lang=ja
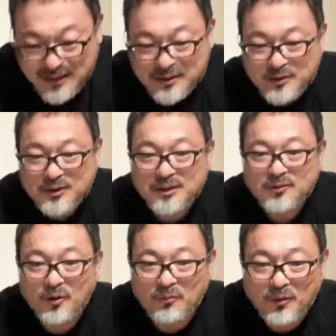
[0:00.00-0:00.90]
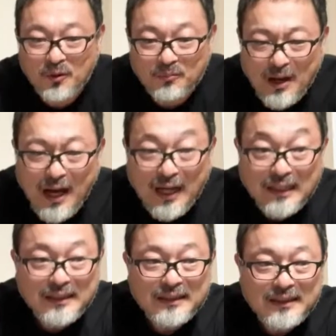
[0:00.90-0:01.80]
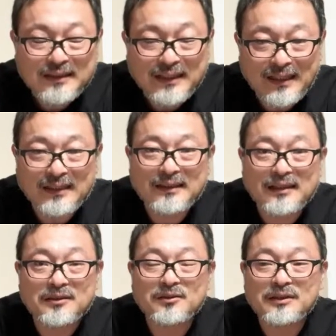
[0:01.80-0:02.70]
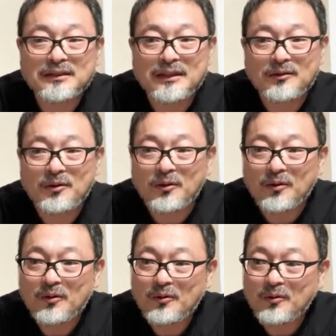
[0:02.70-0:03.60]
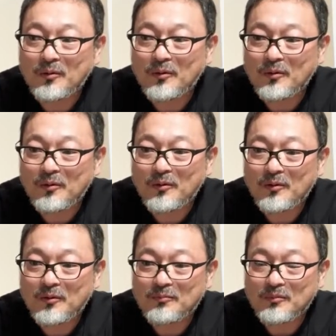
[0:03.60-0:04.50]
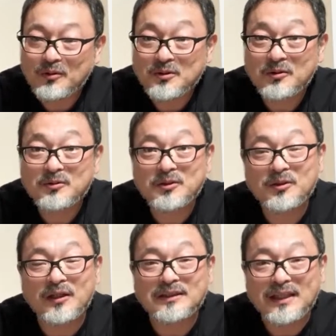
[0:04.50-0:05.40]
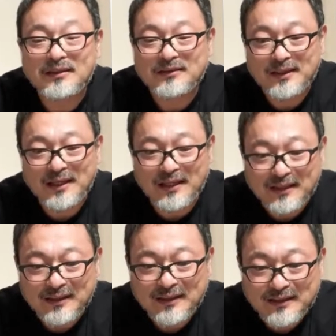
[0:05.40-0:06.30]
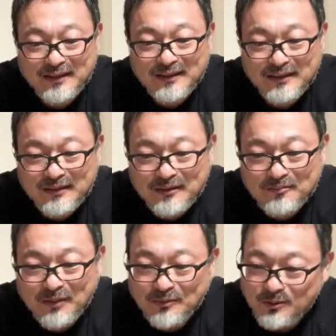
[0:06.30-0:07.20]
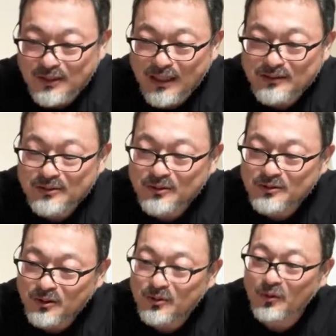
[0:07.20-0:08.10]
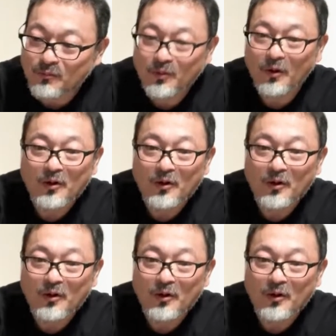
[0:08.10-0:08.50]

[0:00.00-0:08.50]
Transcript: 主人公もまあ戦ったりするんですけどこうものすごく強いとかじゃなくてまあどちらかというとちょっとこうも